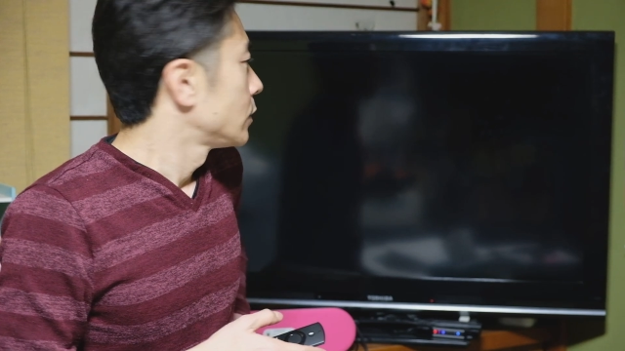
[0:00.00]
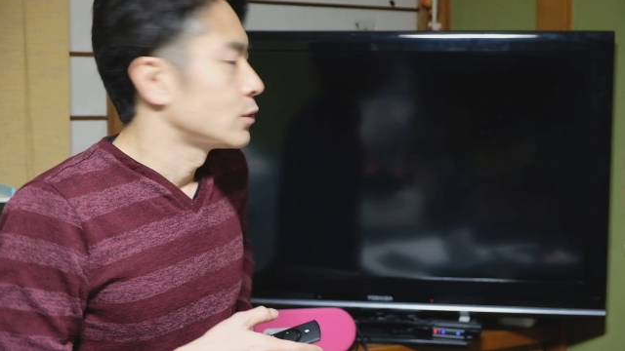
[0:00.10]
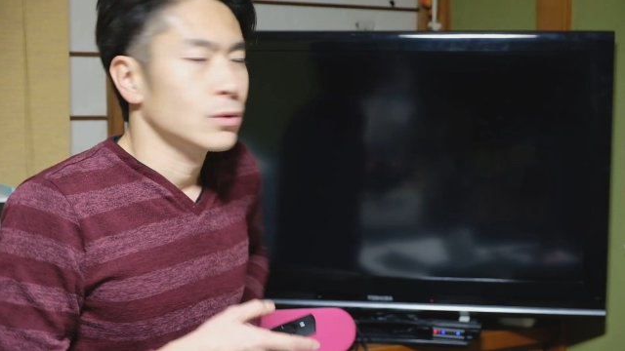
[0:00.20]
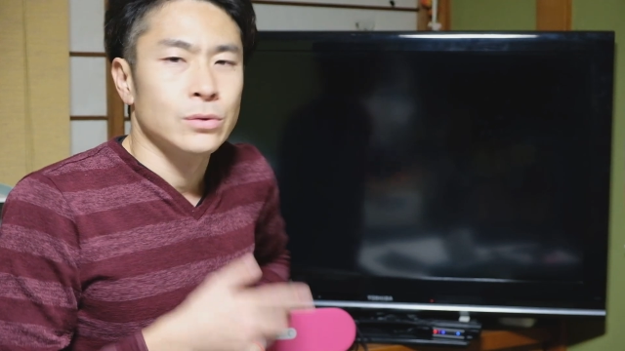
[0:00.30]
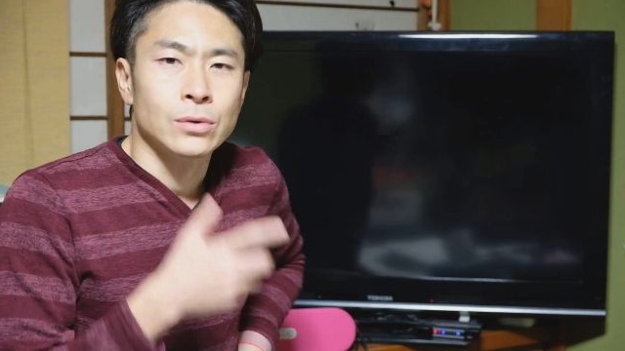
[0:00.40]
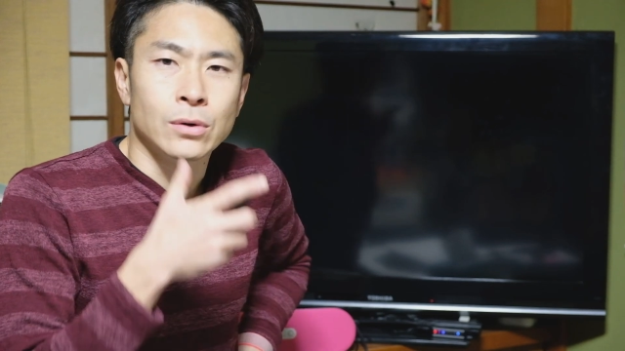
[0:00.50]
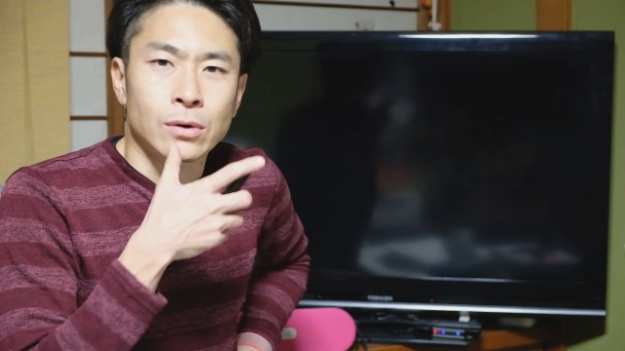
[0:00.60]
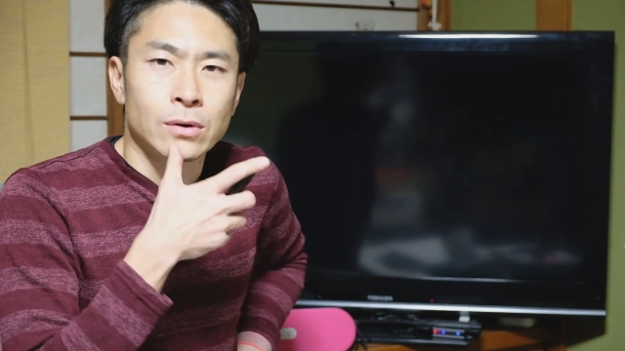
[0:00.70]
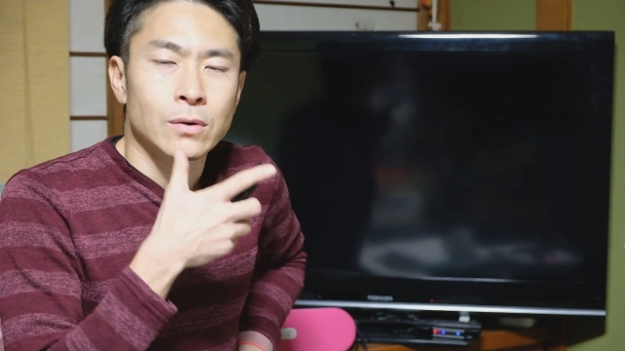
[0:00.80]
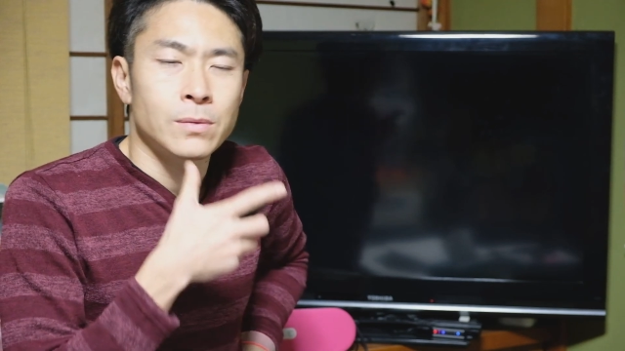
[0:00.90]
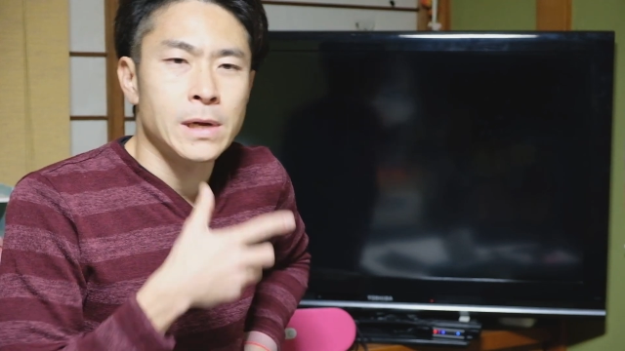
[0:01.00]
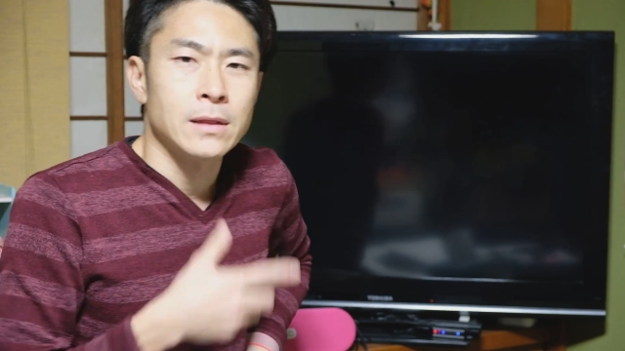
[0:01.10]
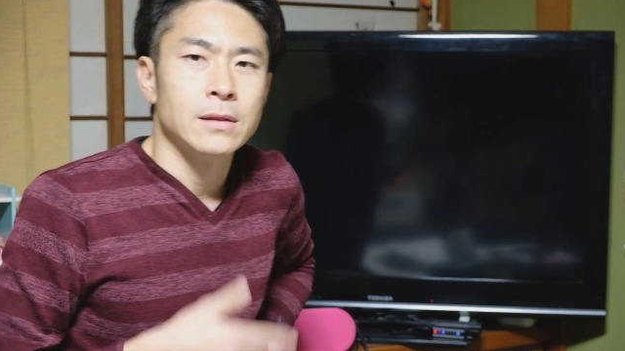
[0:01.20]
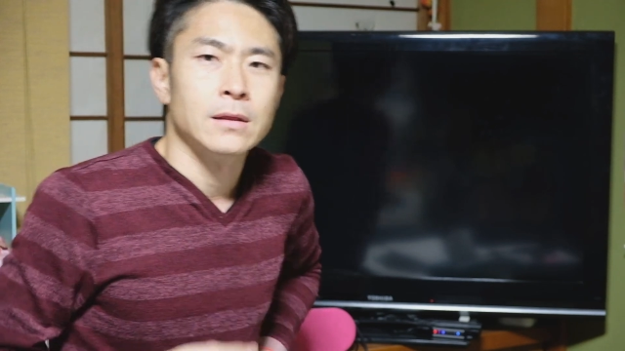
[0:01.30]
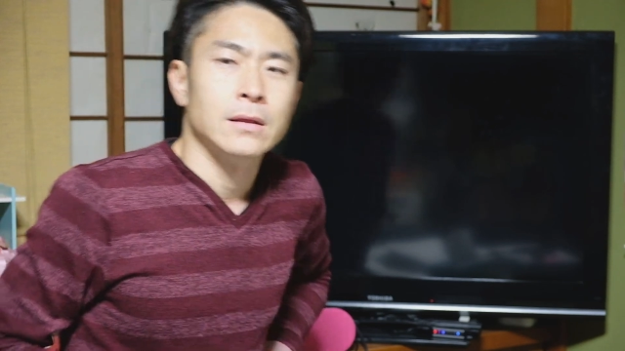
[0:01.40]
ちょっと困っ
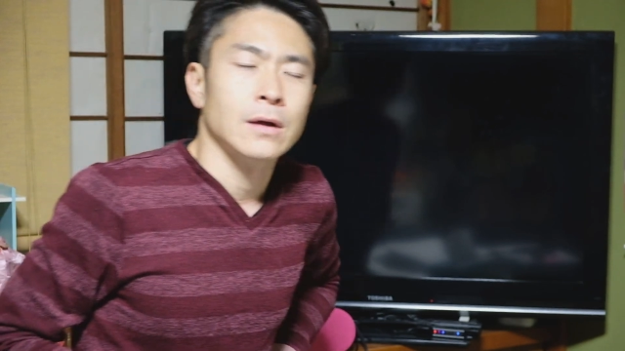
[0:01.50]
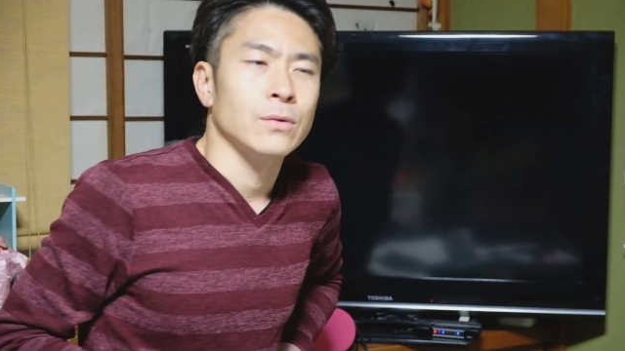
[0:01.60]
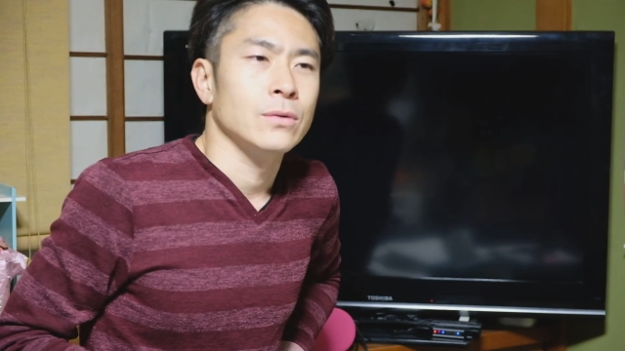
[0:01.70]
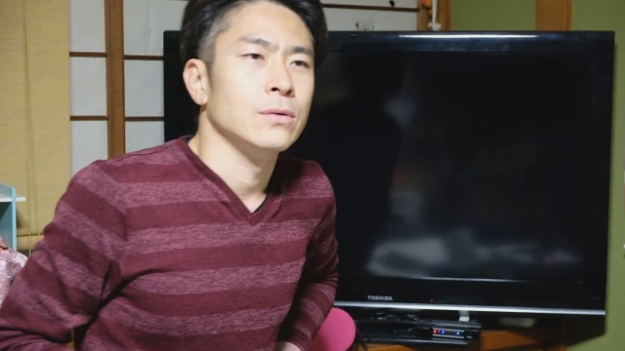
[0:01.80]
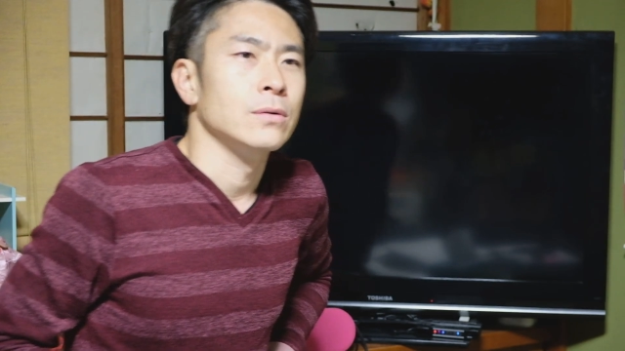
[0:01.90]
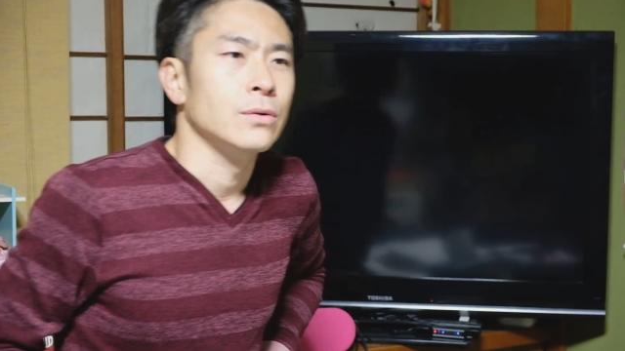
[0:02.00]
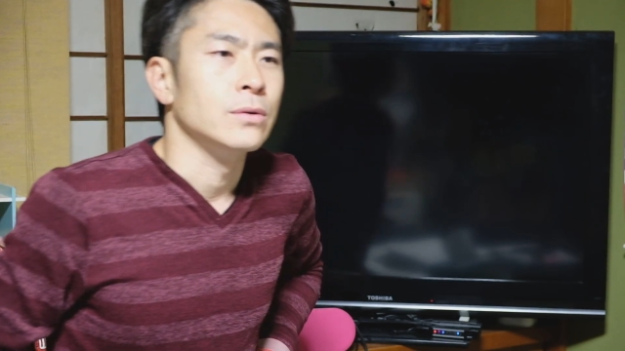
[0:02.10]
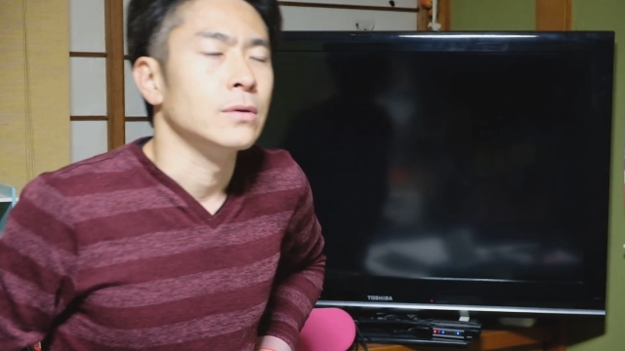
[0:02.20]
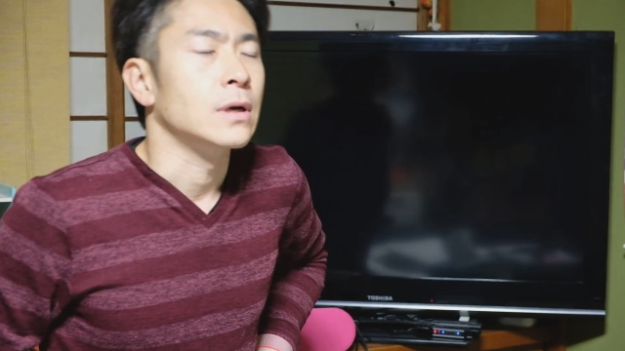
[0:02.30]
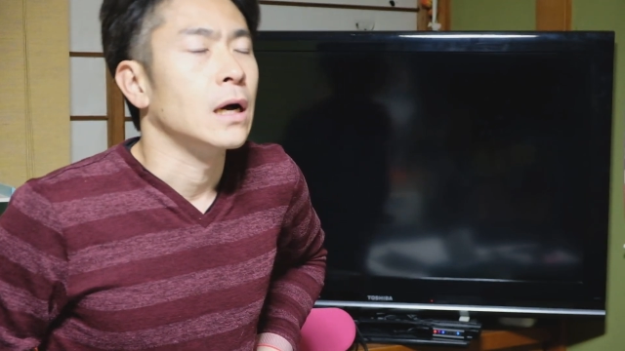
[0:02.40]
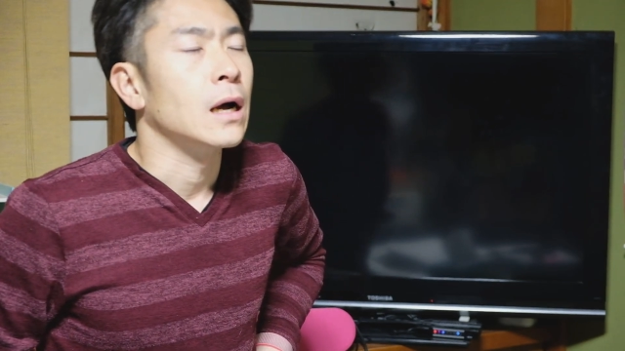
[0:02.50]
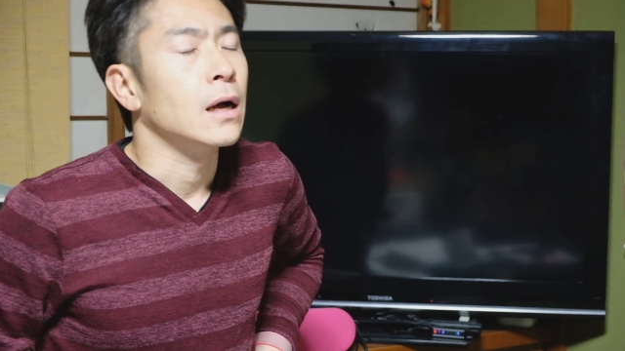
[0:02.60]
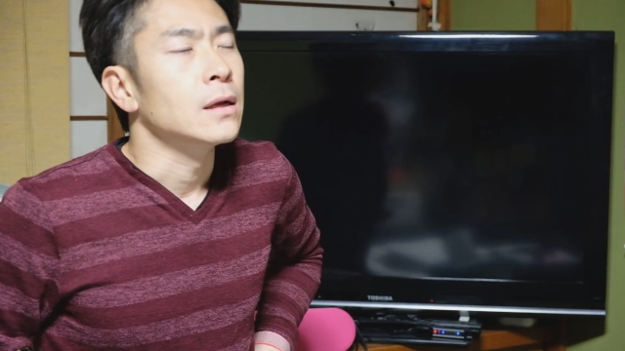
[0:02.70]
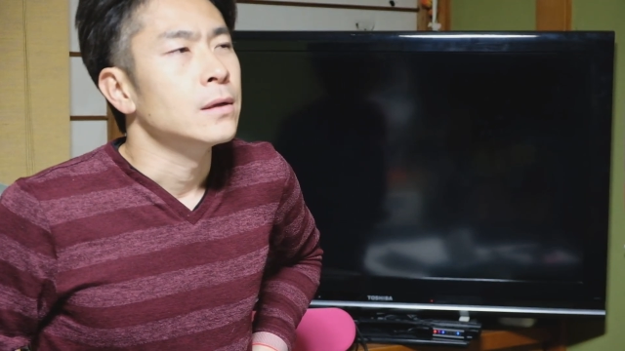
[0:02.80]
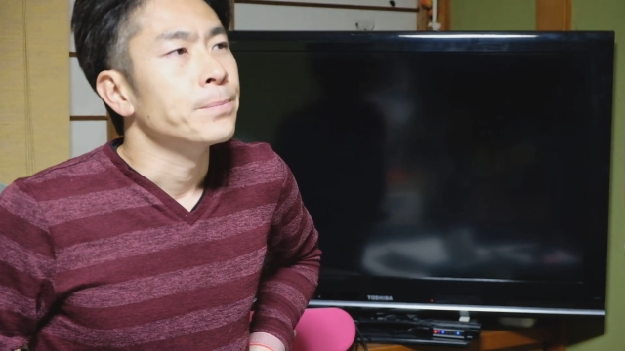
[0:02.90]
たことというか、